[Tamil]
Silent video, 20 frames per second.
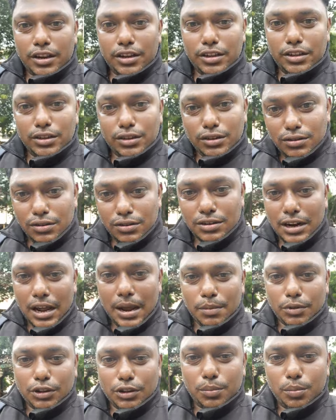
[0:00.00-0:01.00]
நீ இன்னும்
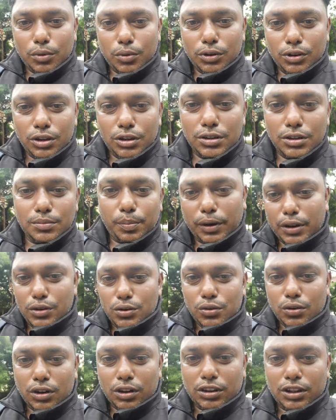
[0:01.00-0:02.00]
நாமத்தை போட்டு நீ
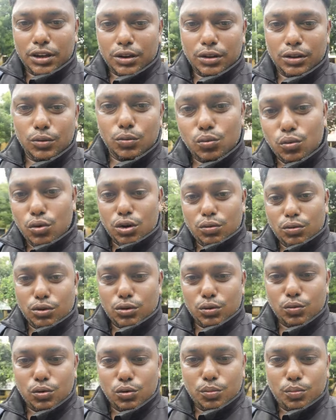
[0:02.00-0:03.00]
பையோட தெரியுது ஊர்
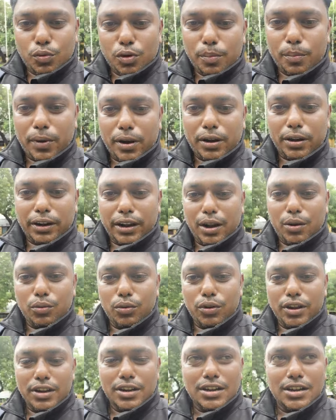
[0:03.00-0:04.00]
விட்டு ஊர் போ பார்க்குறியா
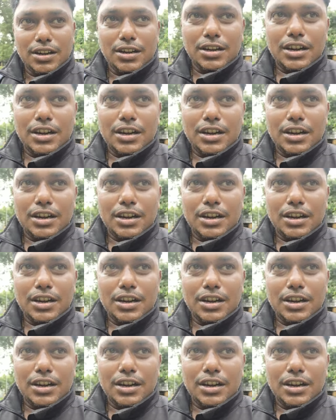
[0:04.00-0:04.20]
உன்னையா